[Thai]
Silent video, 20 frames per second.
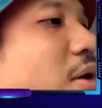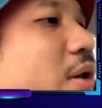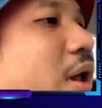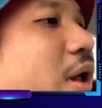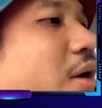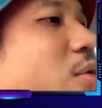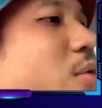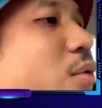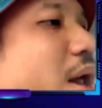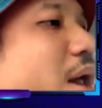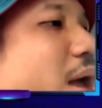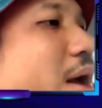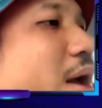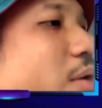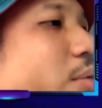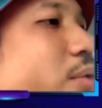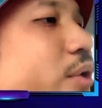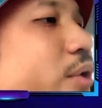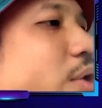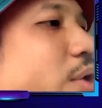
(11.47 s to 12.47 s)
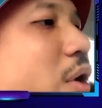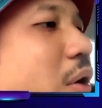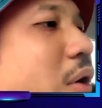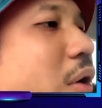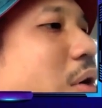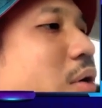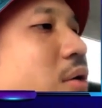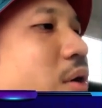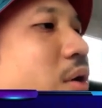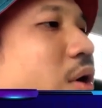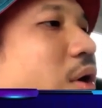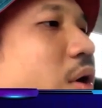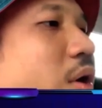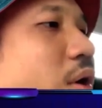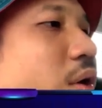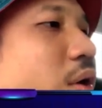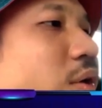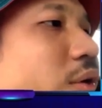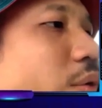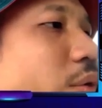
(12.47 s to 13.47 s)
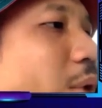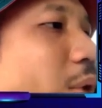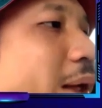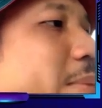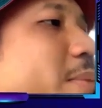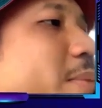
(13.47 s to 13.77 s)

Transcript: รองนะคู่แรก คู่สองสุว